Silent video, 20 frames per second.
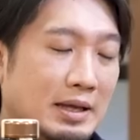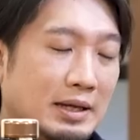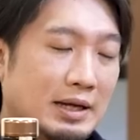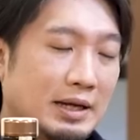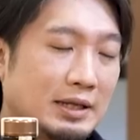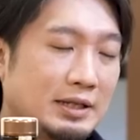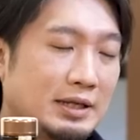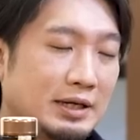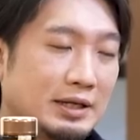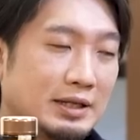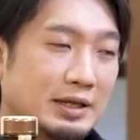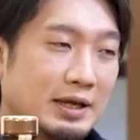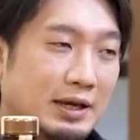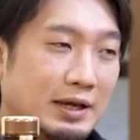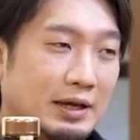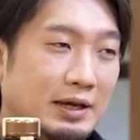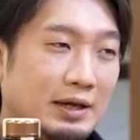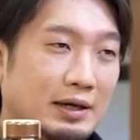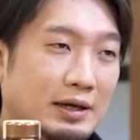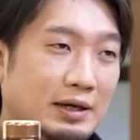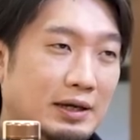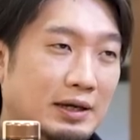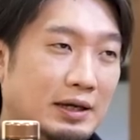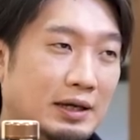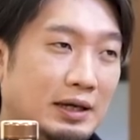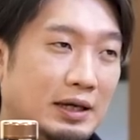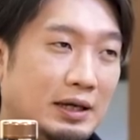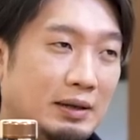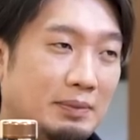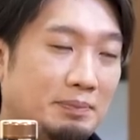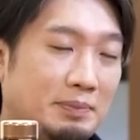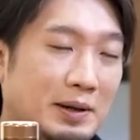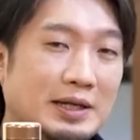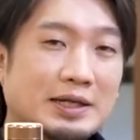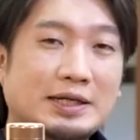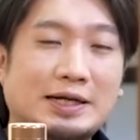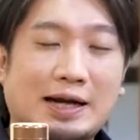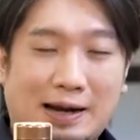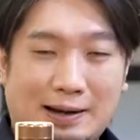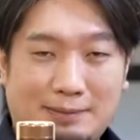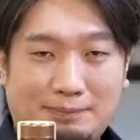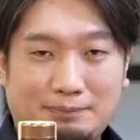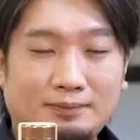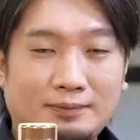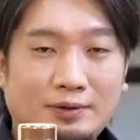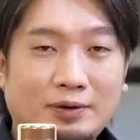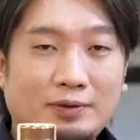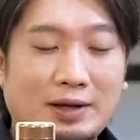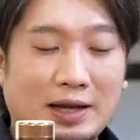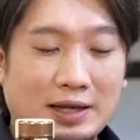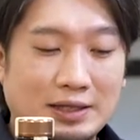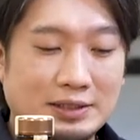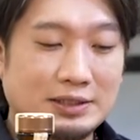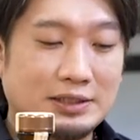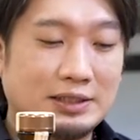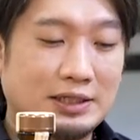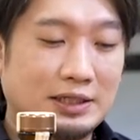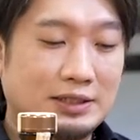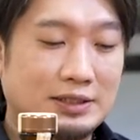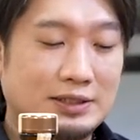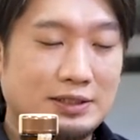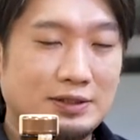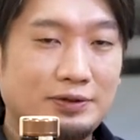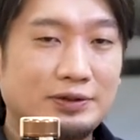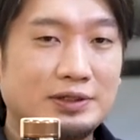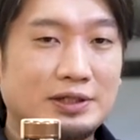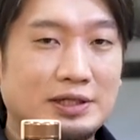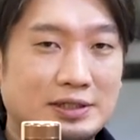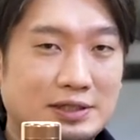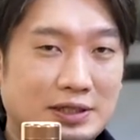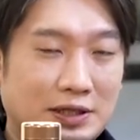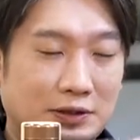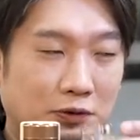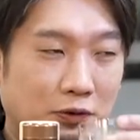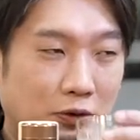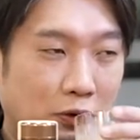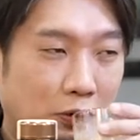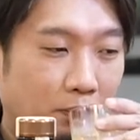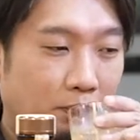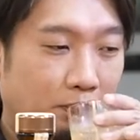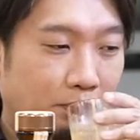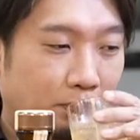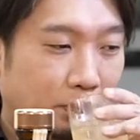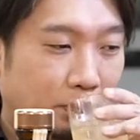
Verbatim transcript: かなりね、バニラの感じが強いんですけど、